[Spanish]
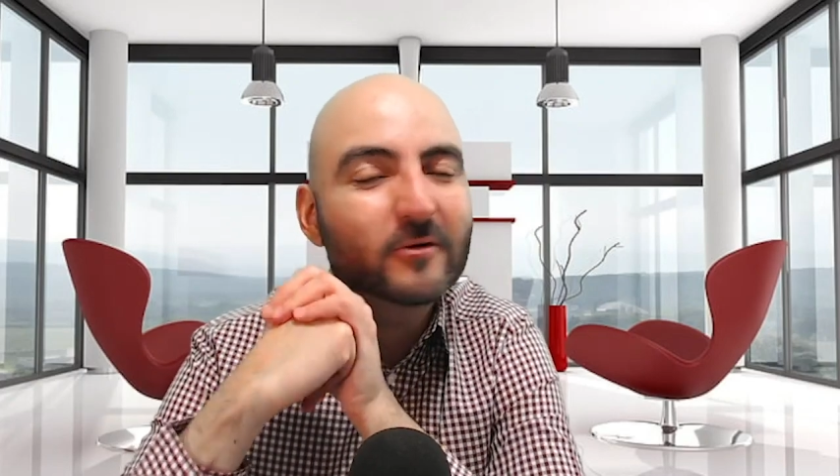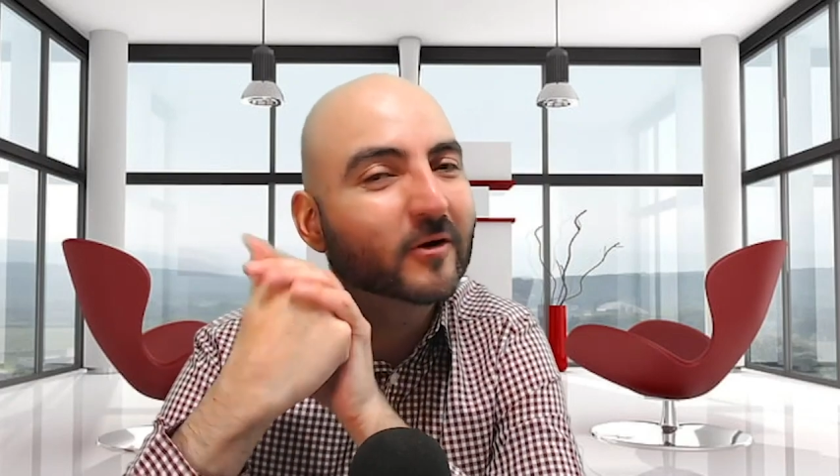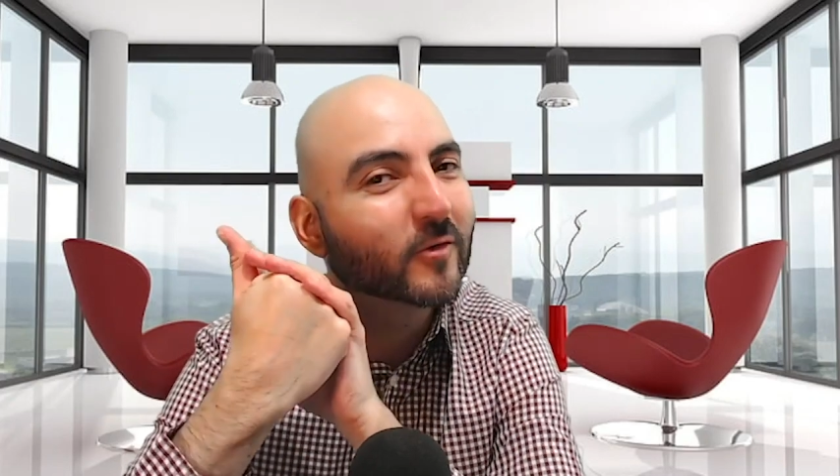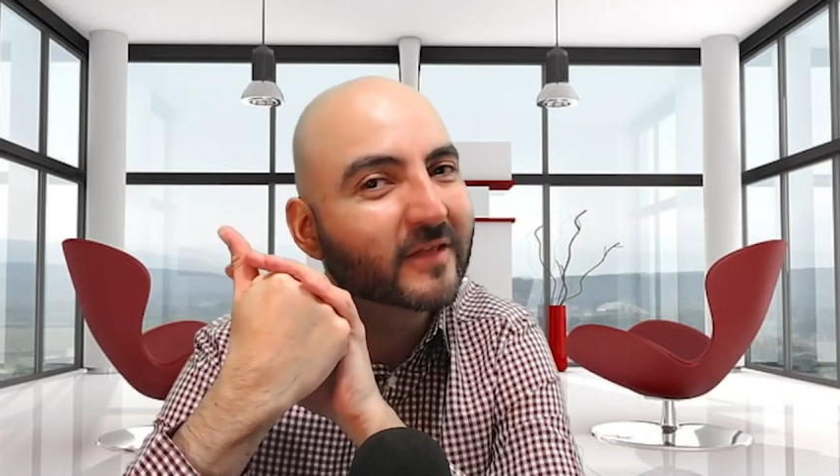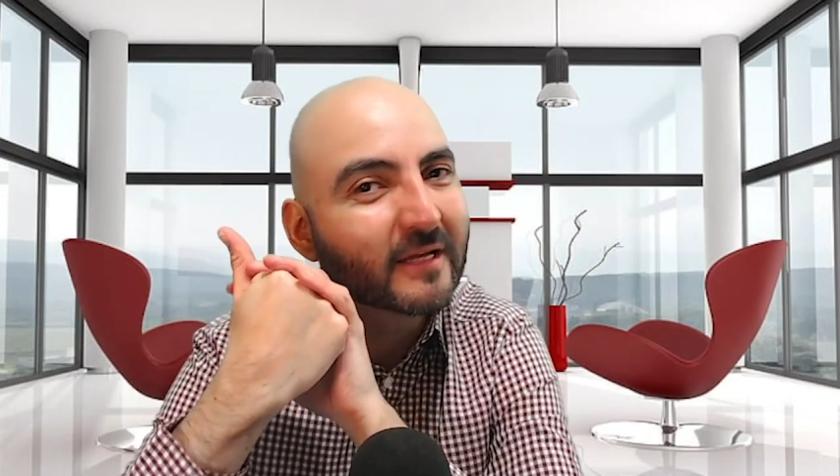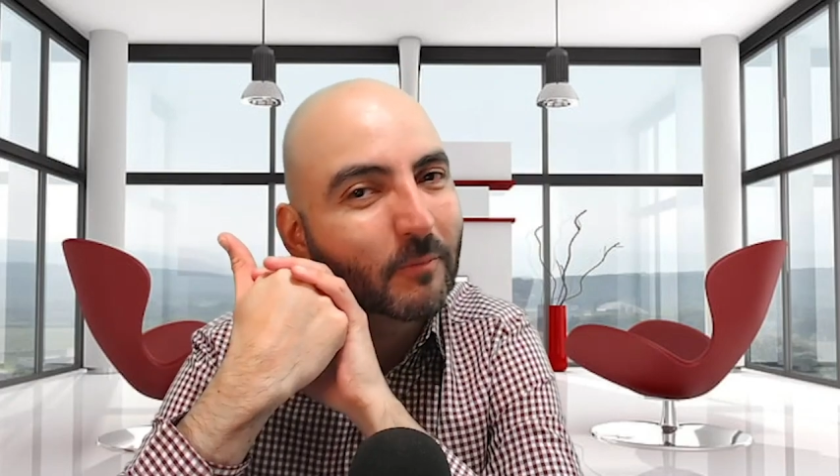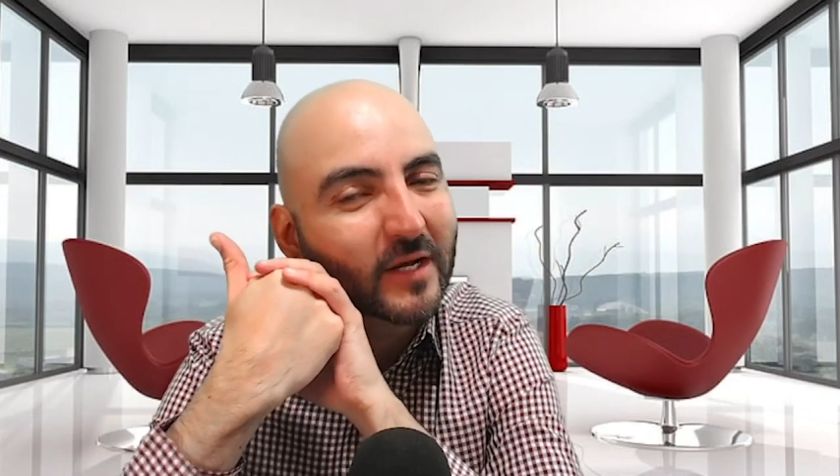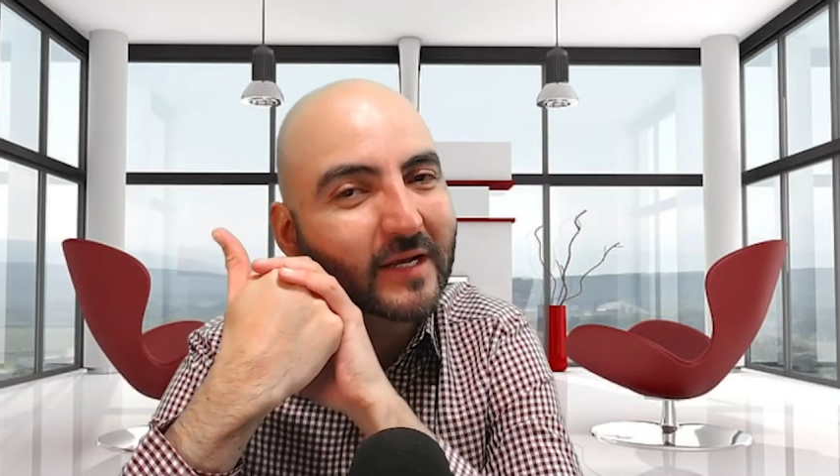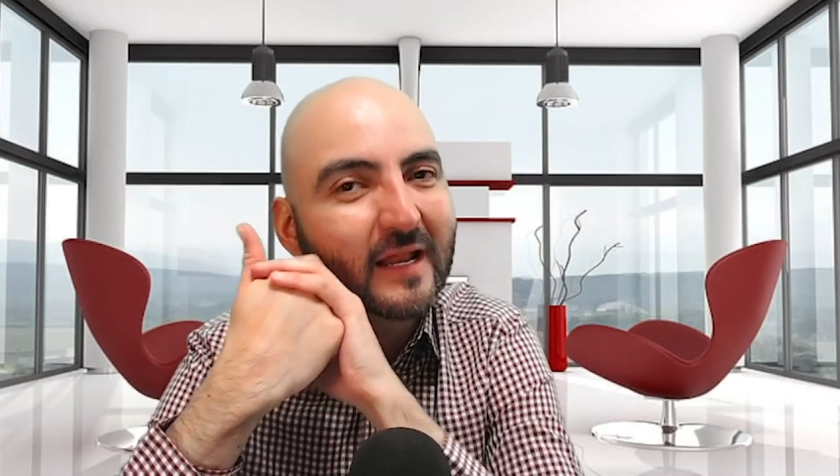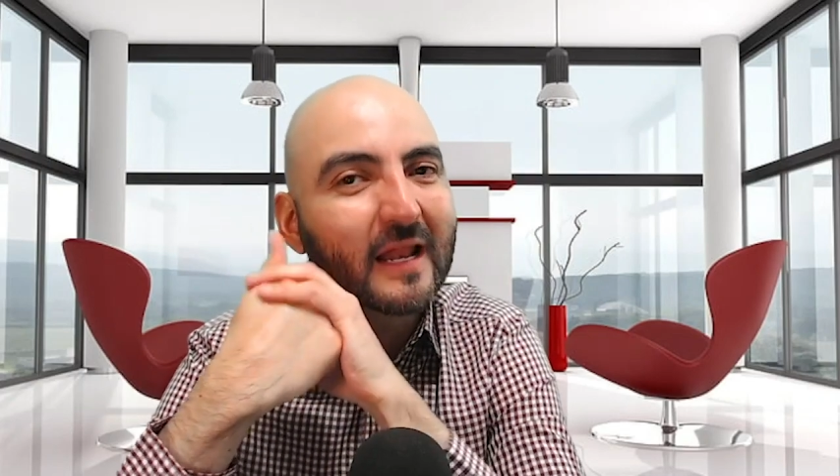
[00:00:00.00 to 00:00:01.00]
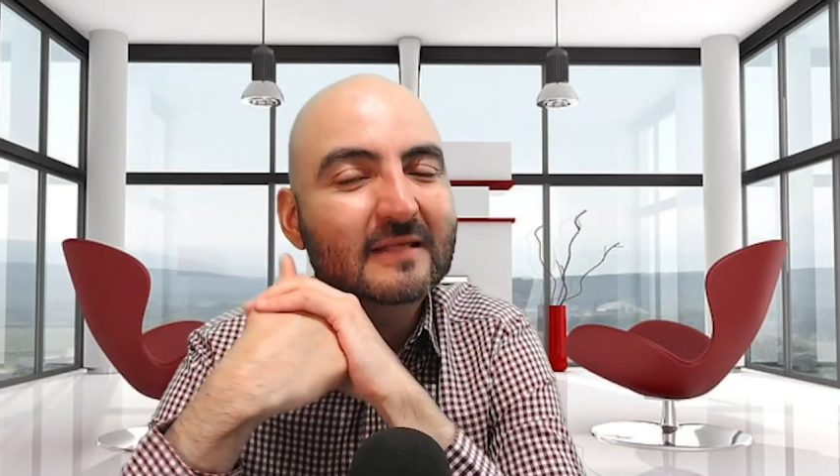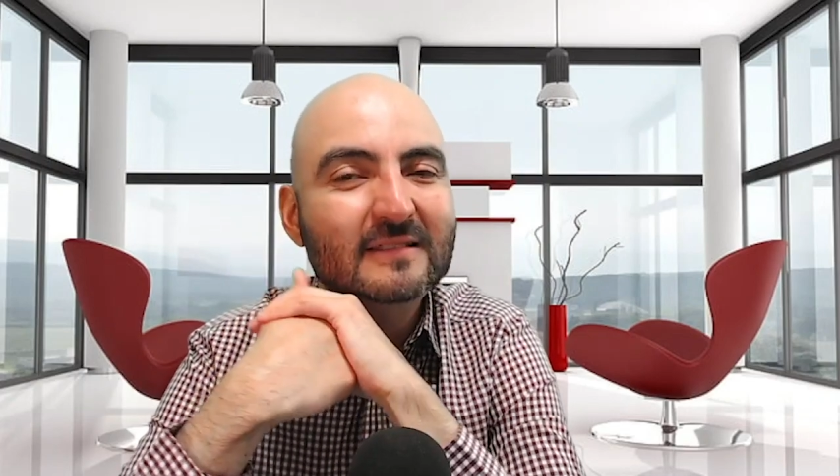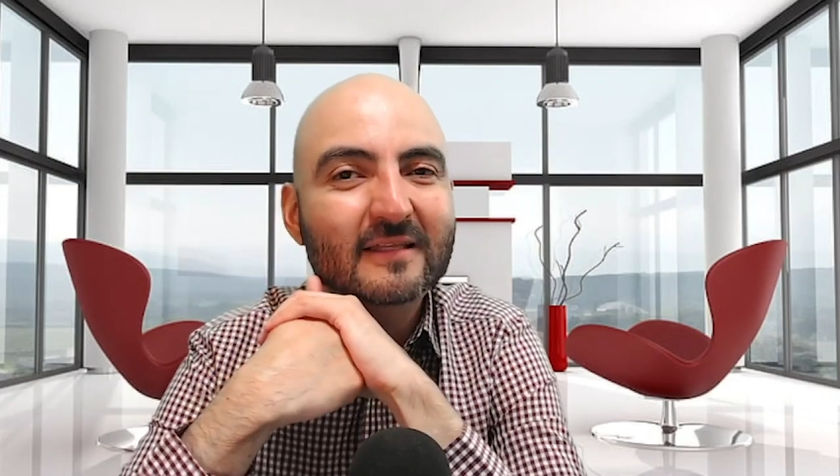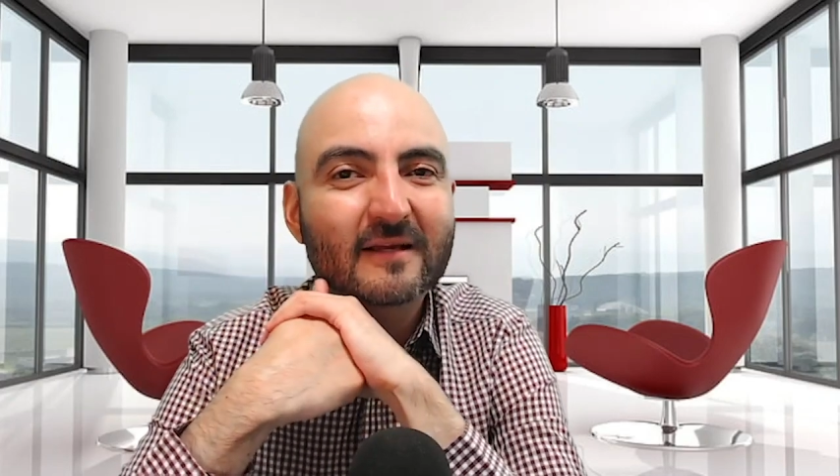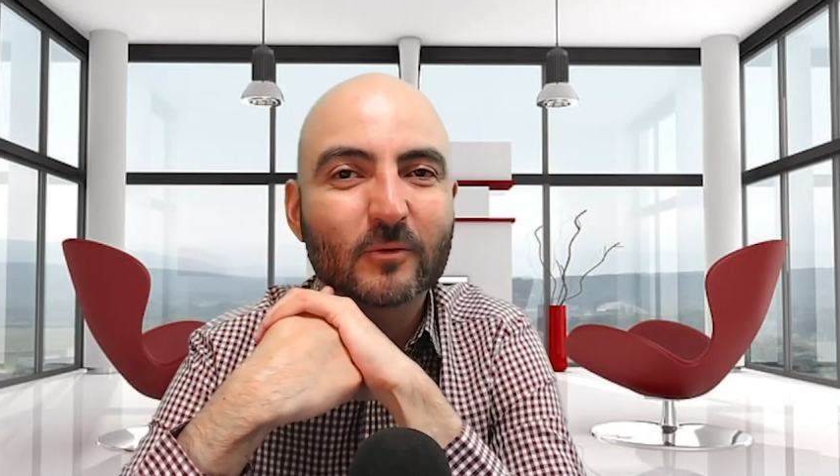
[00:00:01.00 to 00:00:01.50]
Recuerden que pueden ir a la
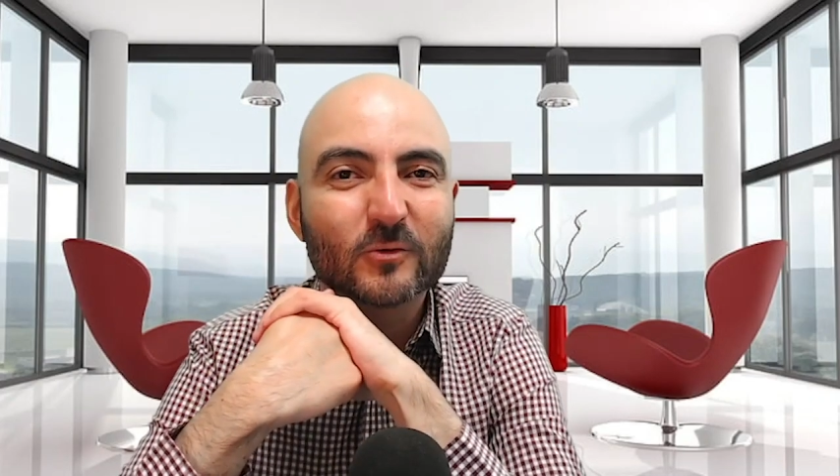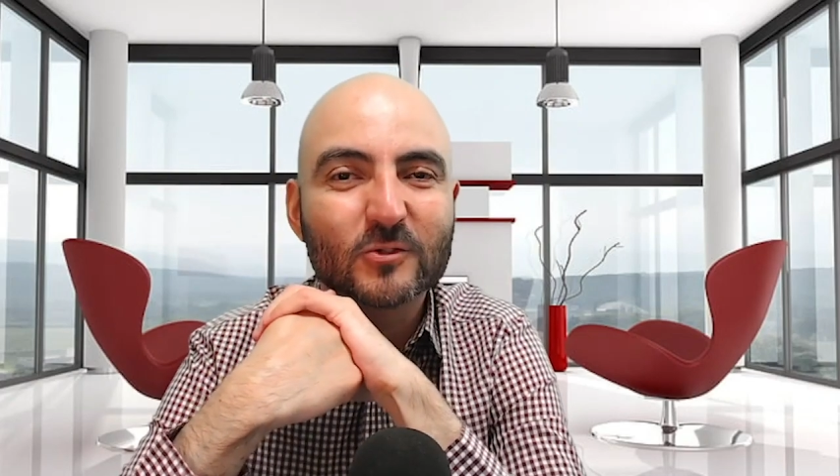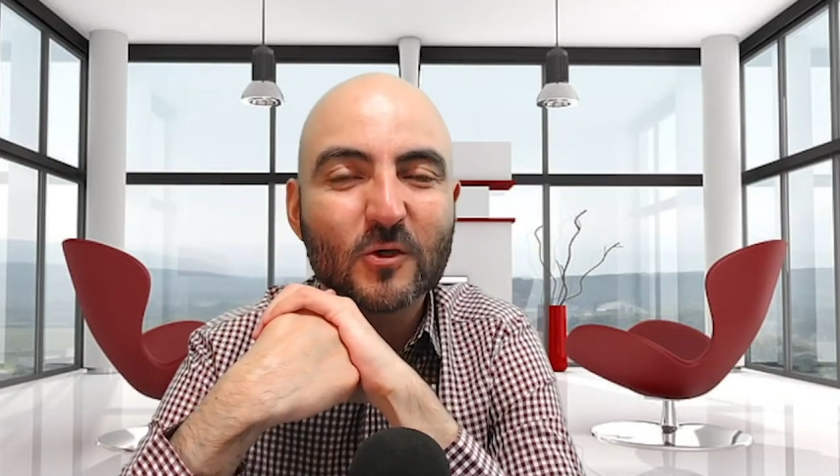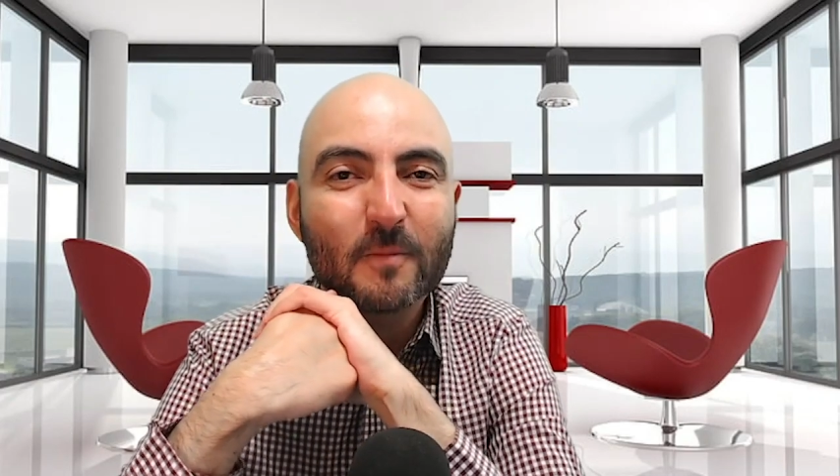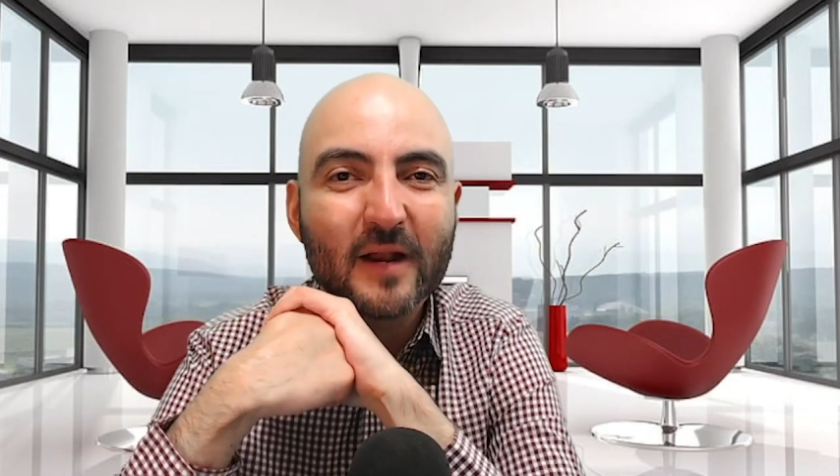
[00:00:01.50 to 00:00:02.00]
lista de reproducción